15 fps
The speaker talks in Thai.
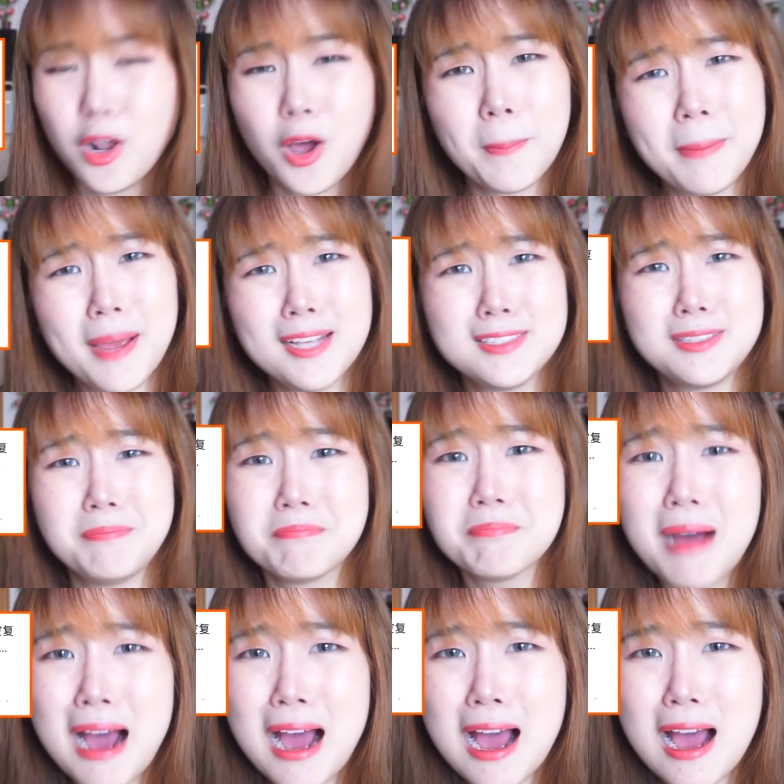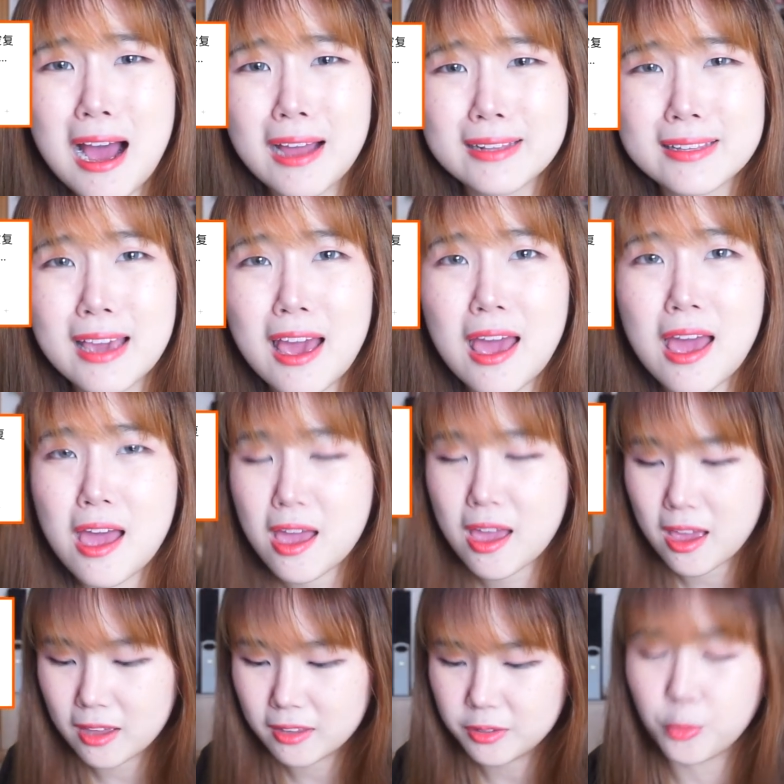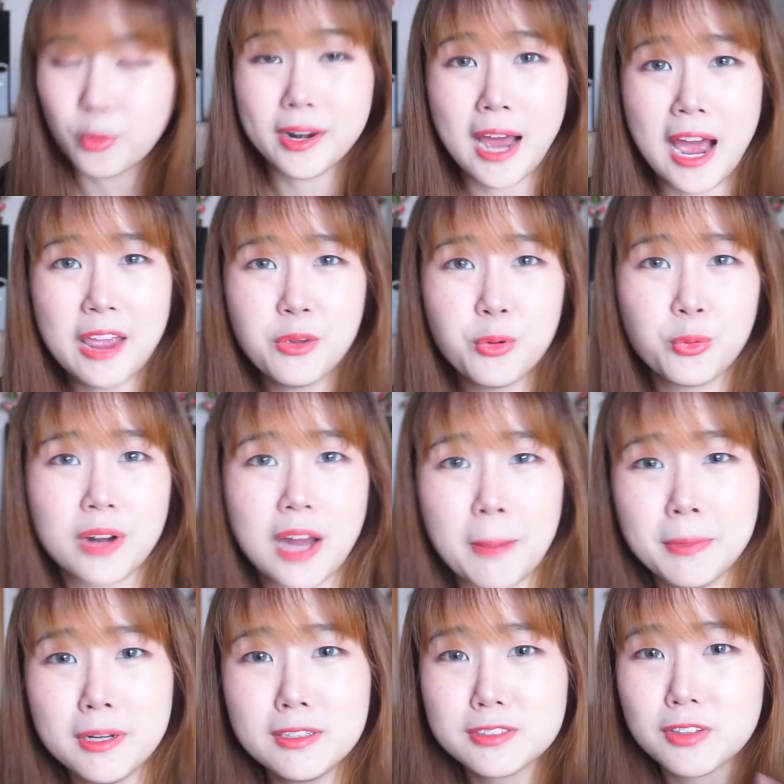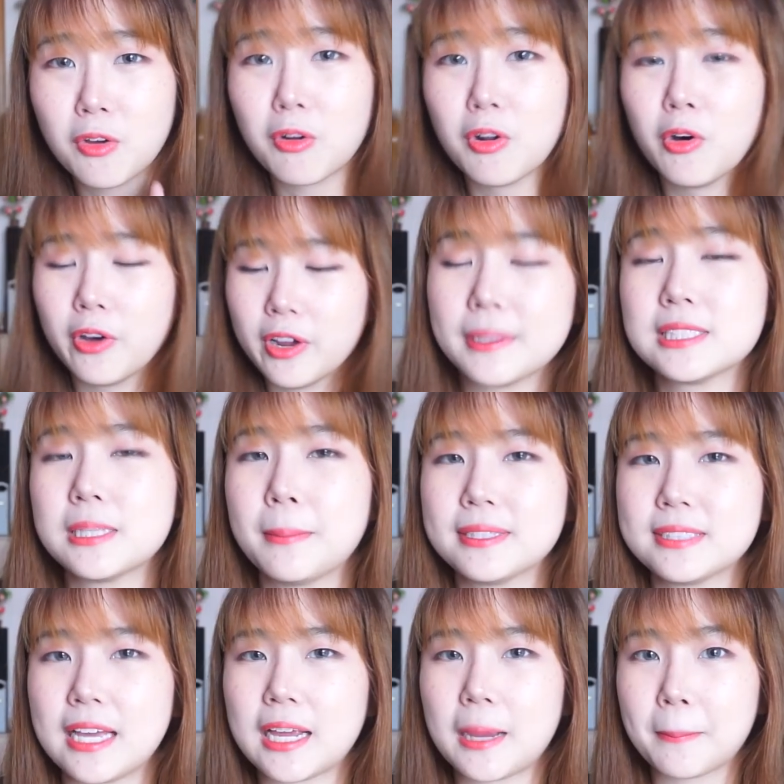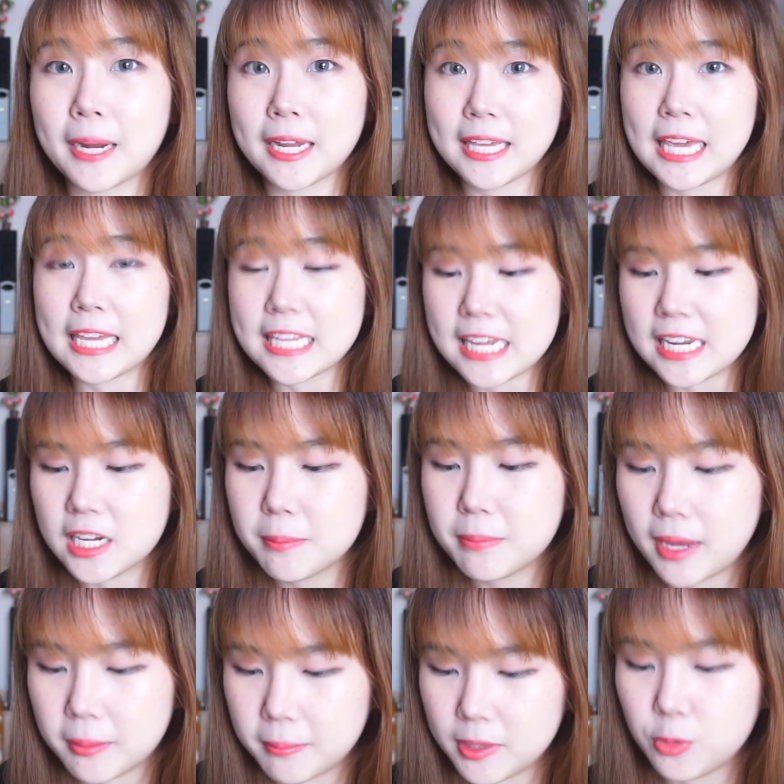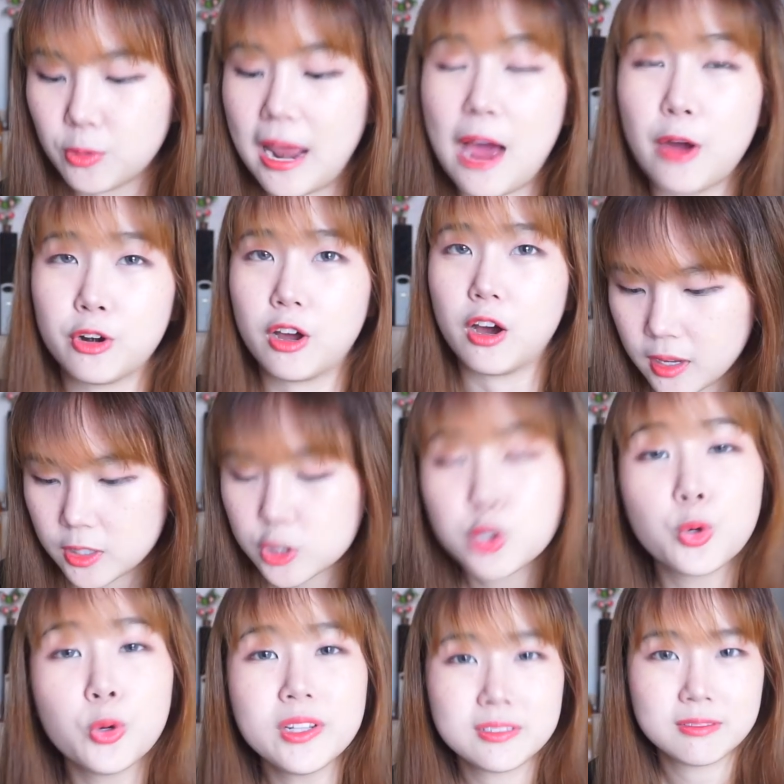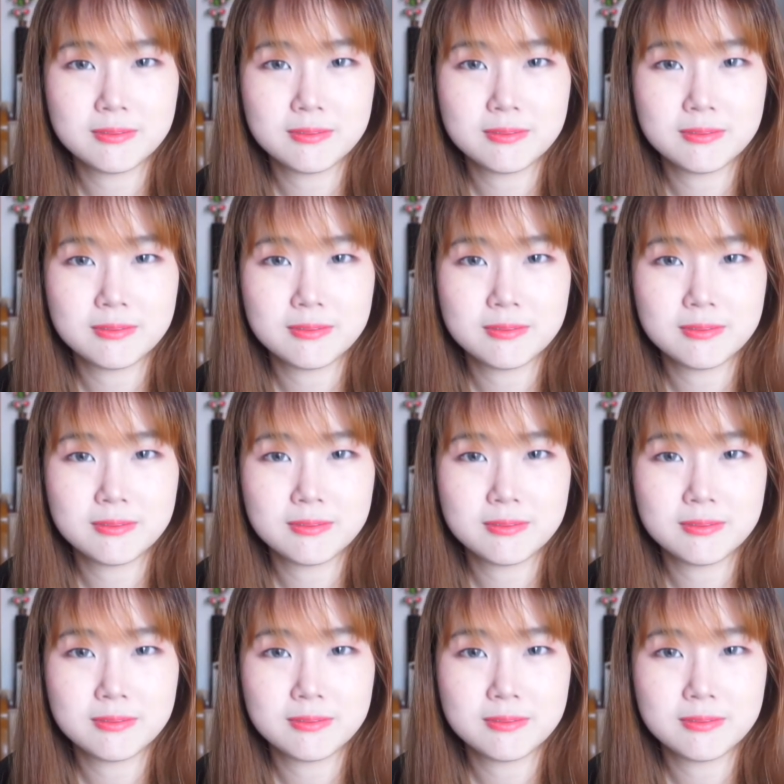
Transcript: 180บาทแกถือว่าได้อยู่นะไม่ถึง200จะมาใส่กับกางเกงยีนที่เพชรมีอยู่แล้วเนาะชุด